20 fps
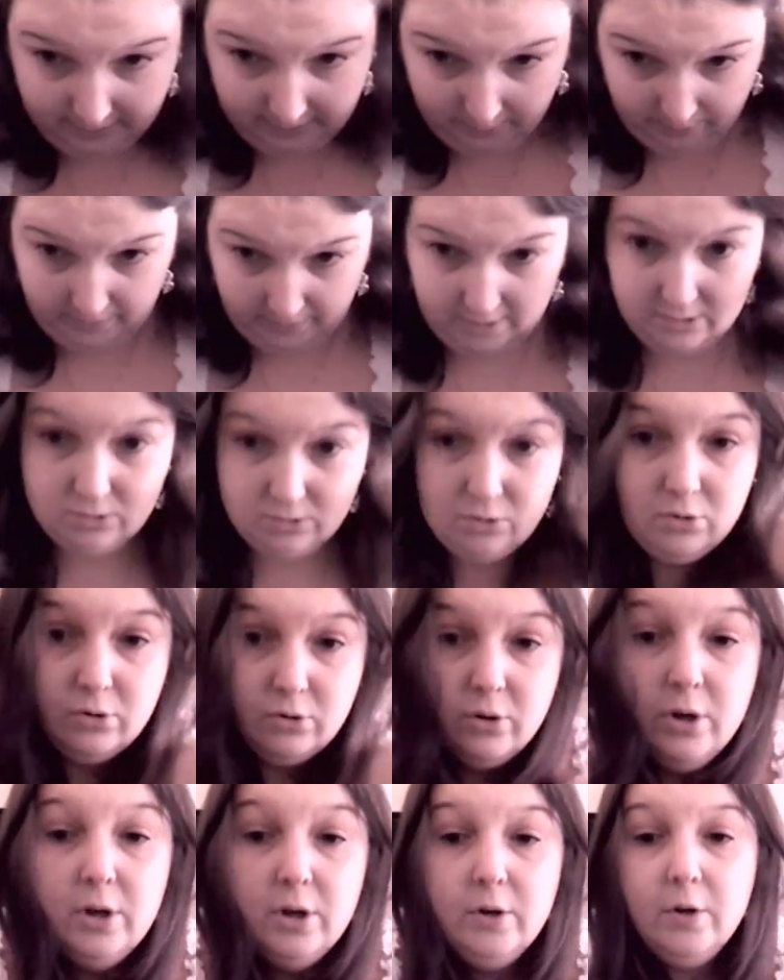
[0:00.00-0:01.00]
pas
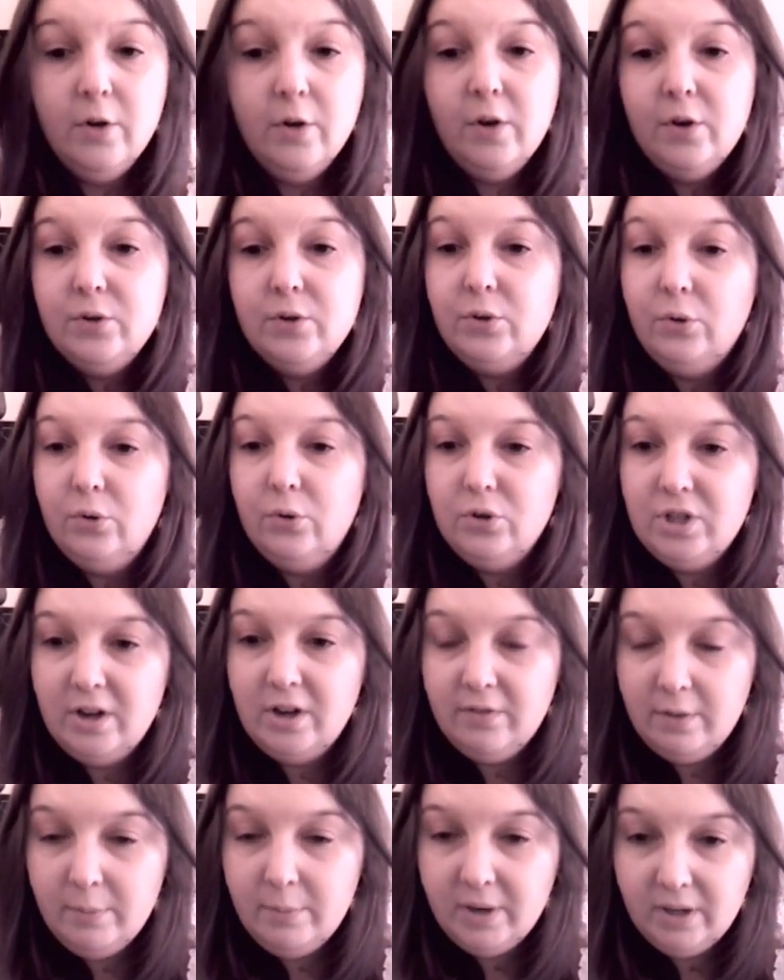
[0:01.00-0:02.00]
ce, que
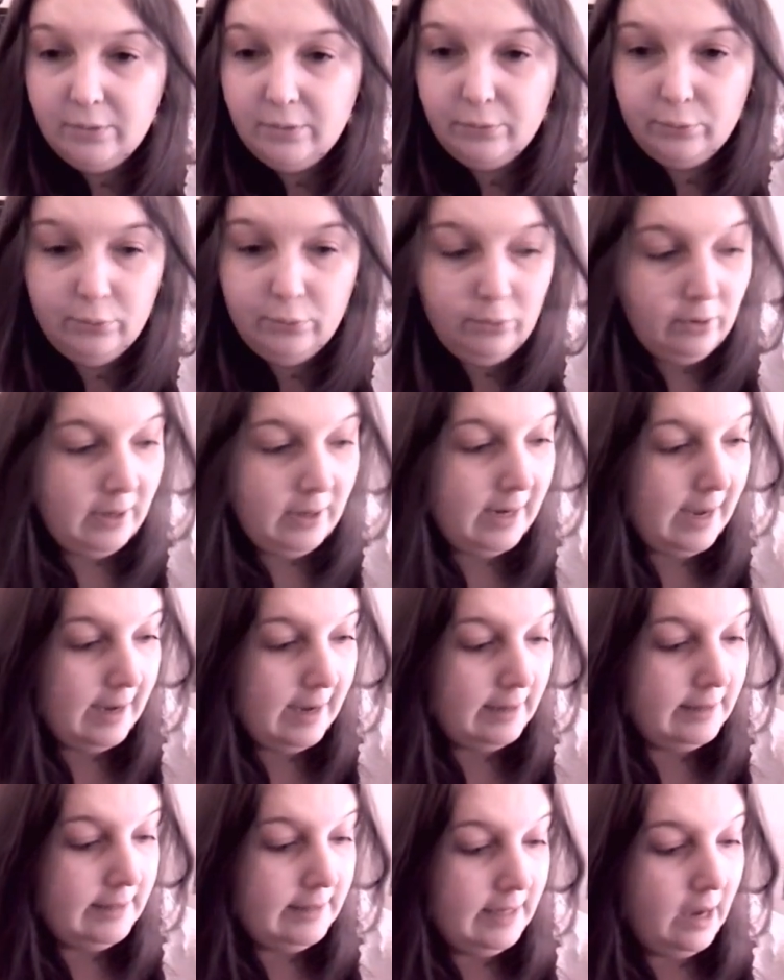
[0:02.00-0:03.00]
j'avais prévu. Là,
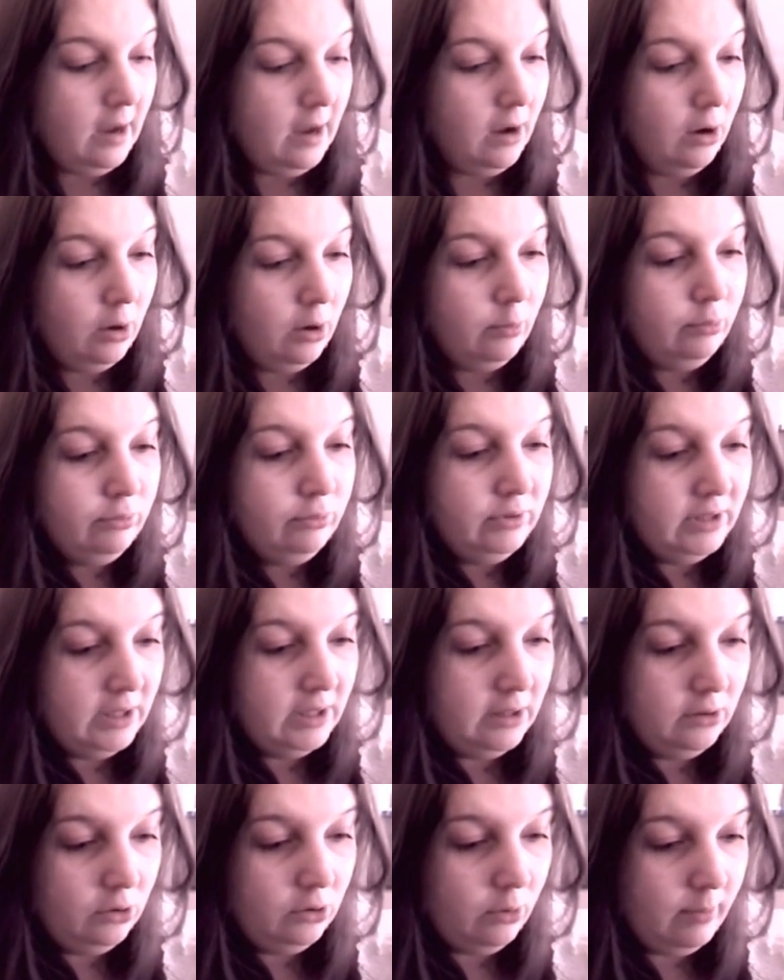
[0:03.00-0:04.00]
il y a un
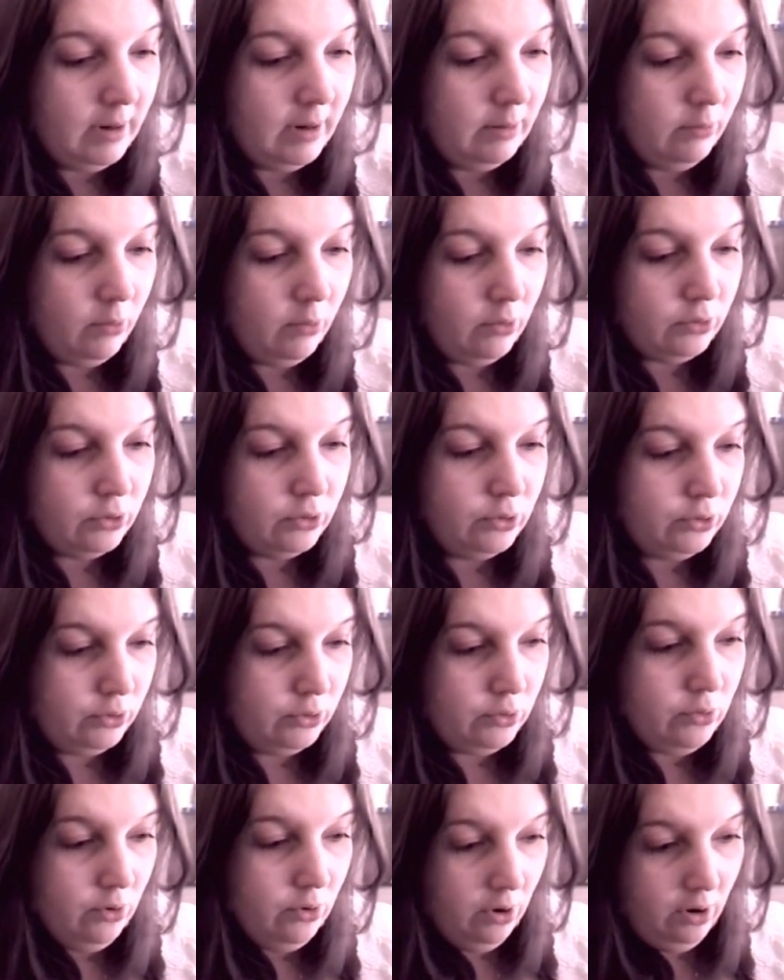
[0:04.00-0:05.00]
bouquin normalement
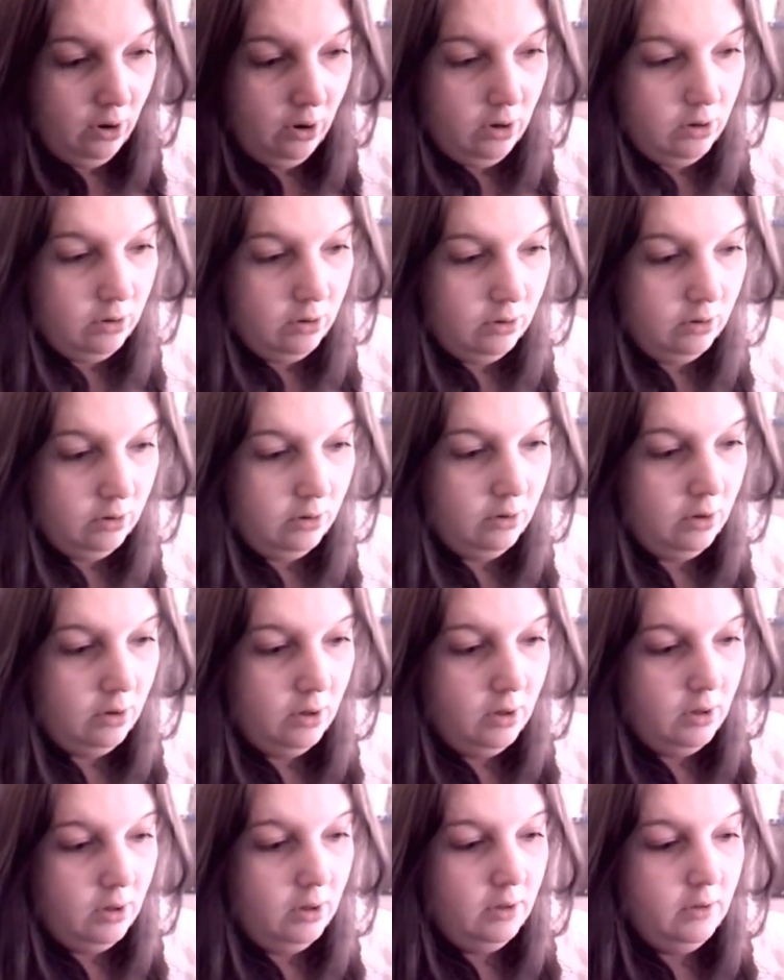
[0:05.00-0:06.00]
sûr.
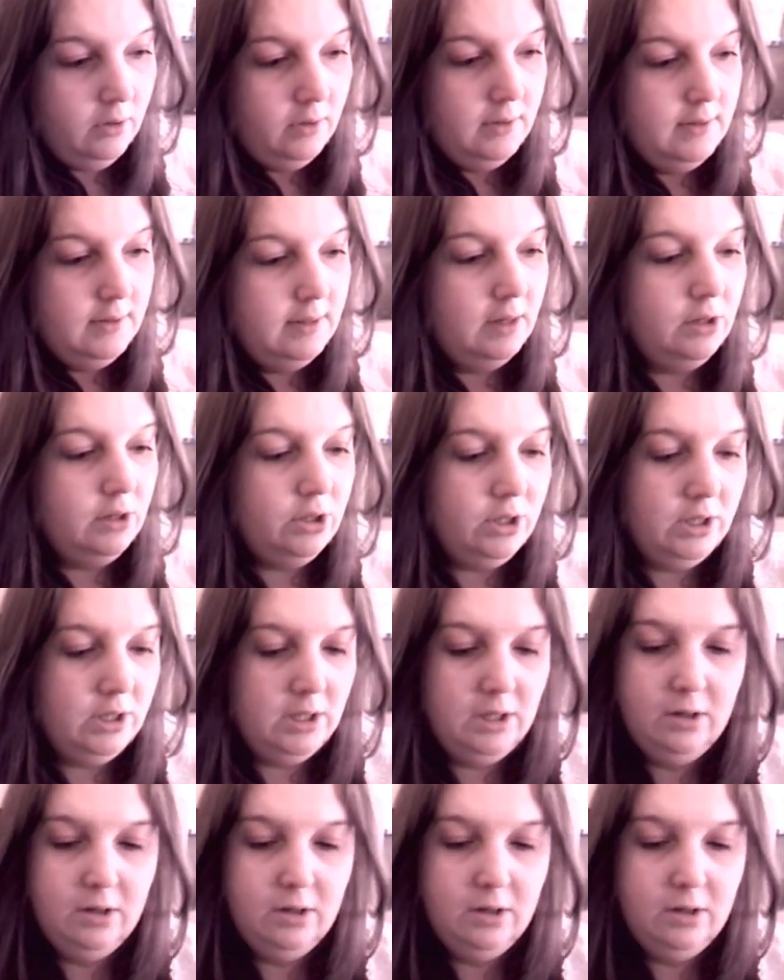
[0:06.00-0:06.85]
Il s'agit